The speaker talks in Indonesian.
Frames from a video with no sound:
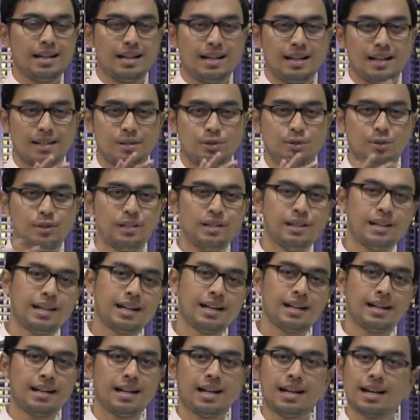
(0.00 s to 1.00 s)
la
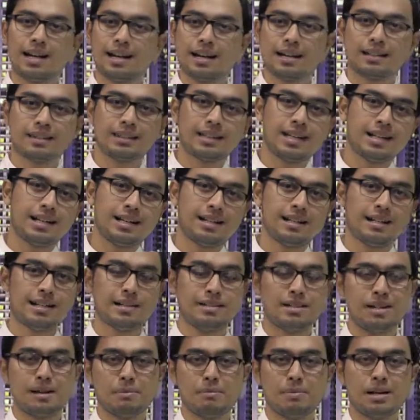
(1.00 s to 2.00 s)
dunia, la harta,
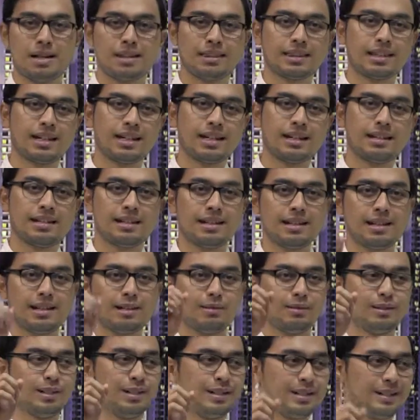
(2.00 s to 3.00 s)
la jabatan,
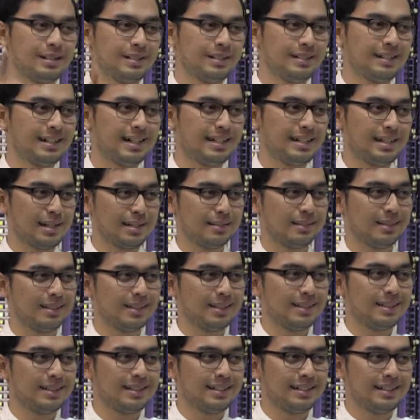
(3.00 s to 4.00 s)
ilallah. Hanya
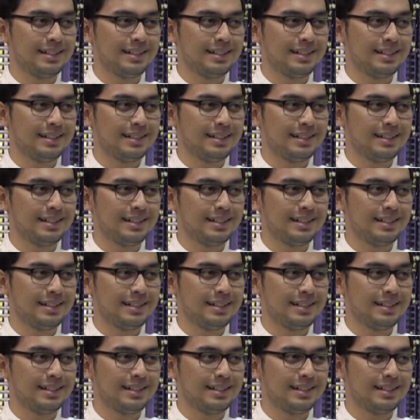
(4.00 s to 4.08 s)
Allah.